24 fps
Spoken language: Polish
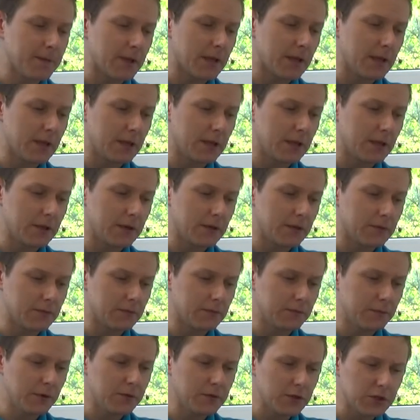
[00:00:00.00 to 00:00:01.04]
i
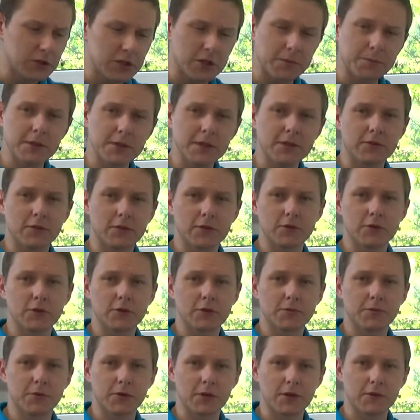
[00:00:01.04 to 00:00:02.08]
pełna cierpliwość,
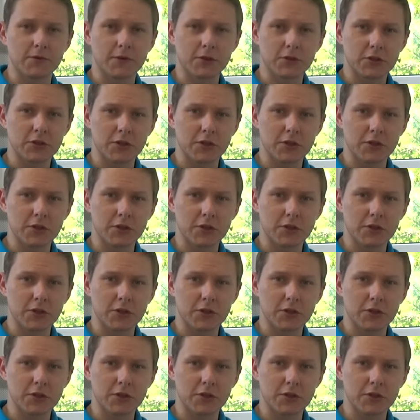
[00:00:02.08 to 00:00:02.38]
ponieważ